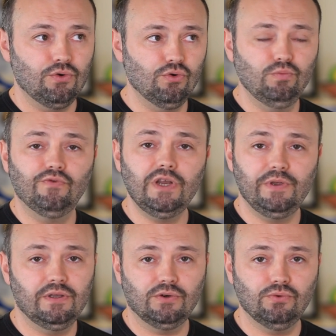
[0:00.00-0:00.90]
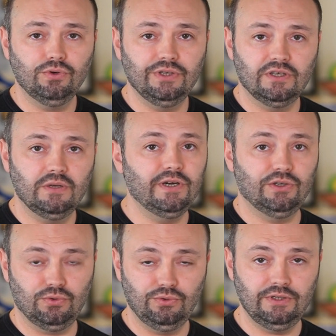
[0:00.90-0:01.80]
уйму времени на кухне,
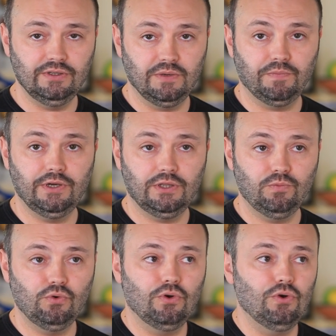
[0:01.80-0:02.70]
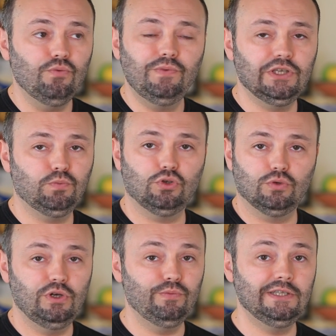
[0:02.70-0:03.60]
занимаясь рутиной, поэтому любые
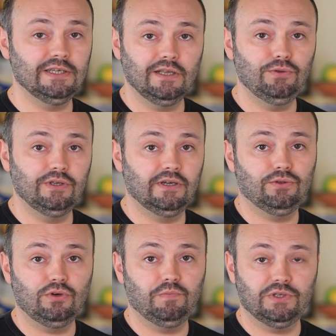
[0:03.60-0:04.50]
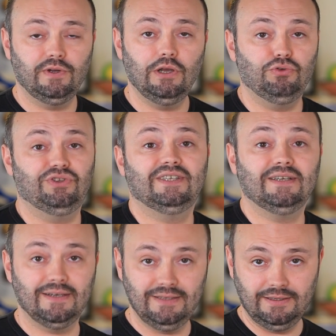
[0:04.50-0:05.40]
способы, любые технологии, которые позволяют
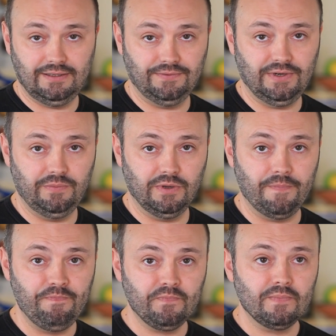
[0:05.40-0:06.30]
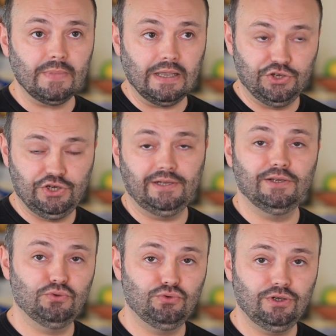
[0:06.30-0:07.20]
сократить это время, тщательно
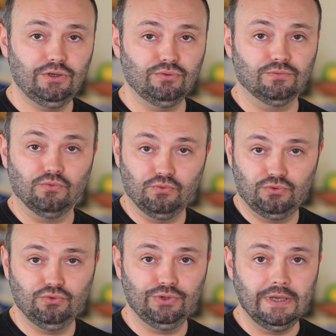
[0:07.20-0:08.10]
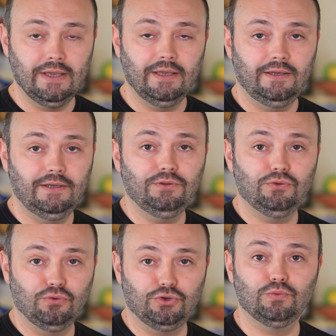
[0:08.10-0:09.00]
изучаю, учусь и
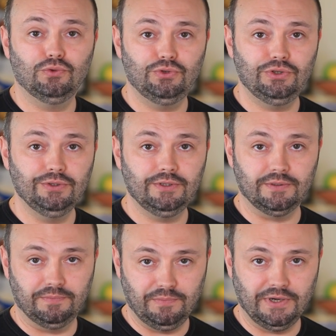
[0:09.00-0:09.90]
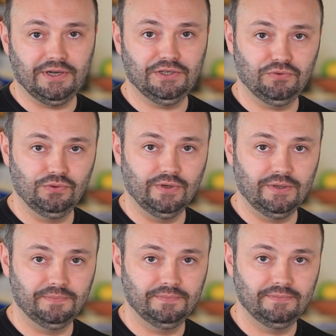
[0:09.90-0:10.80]
то, чему научился, показываю вам.